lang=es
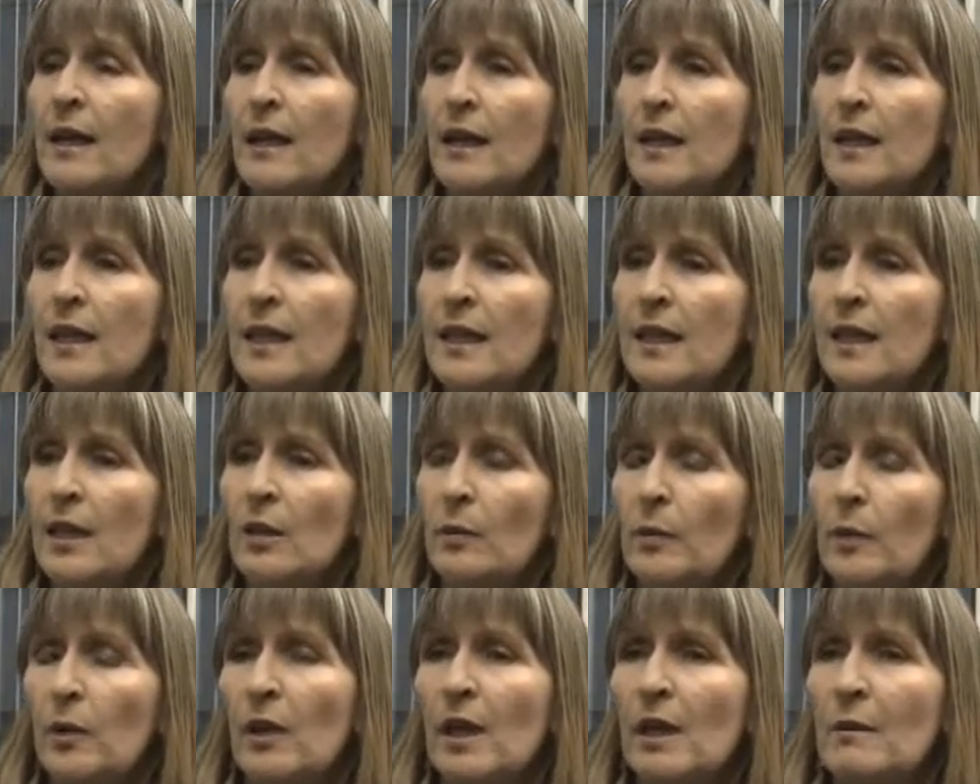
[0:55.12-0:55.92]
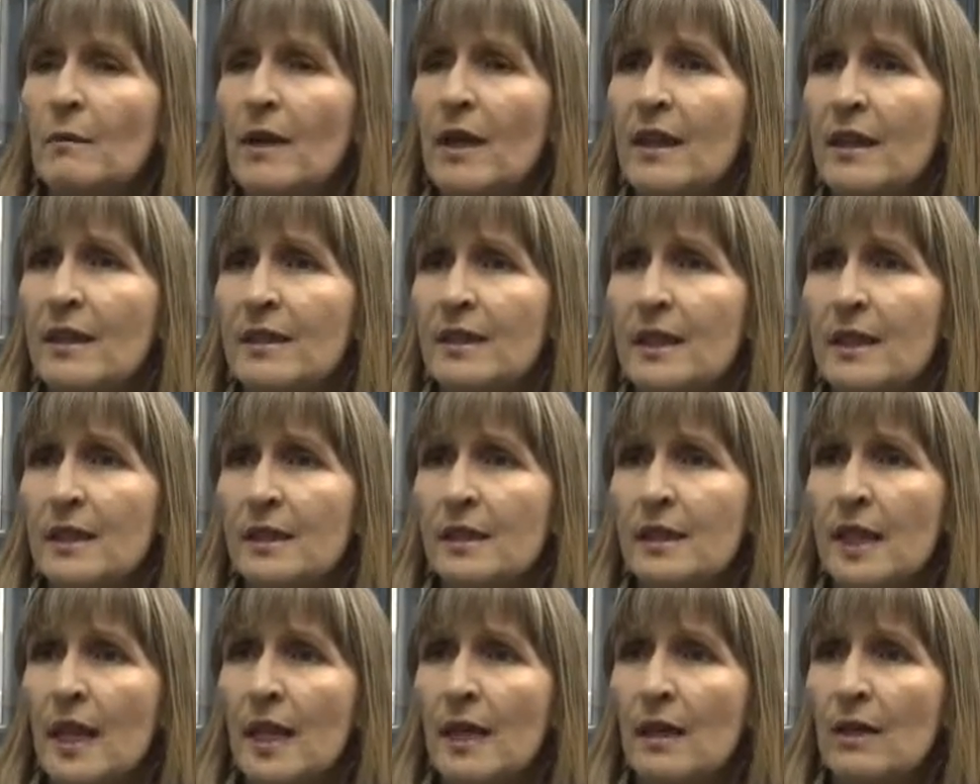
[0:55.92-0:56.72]
y de los problemas
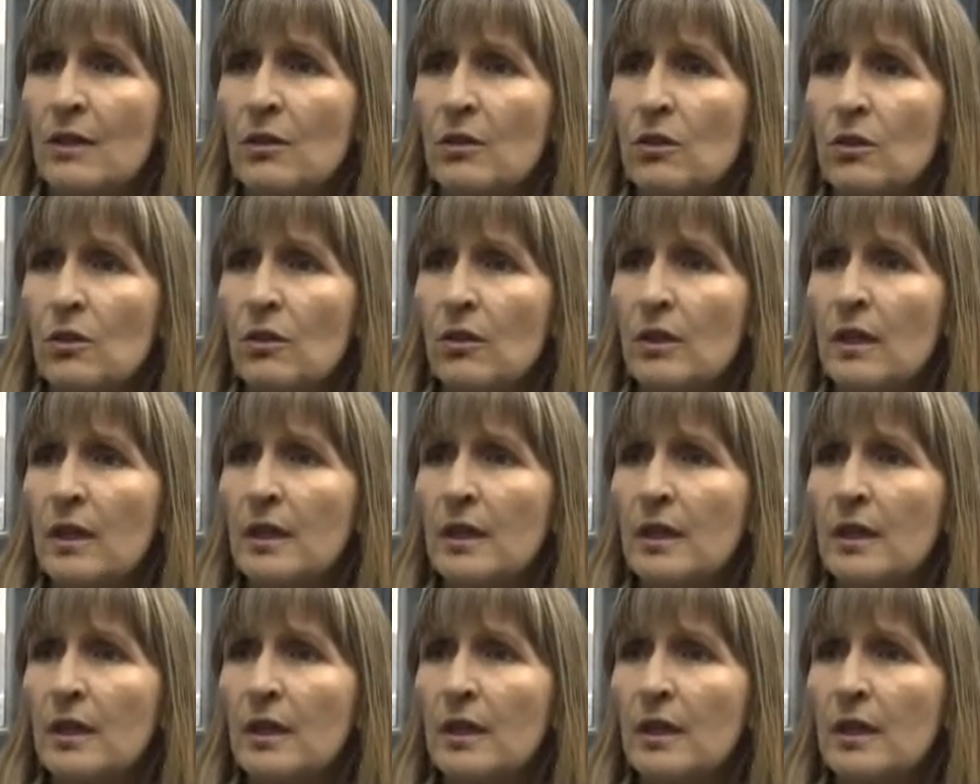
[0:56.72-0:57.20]
detectados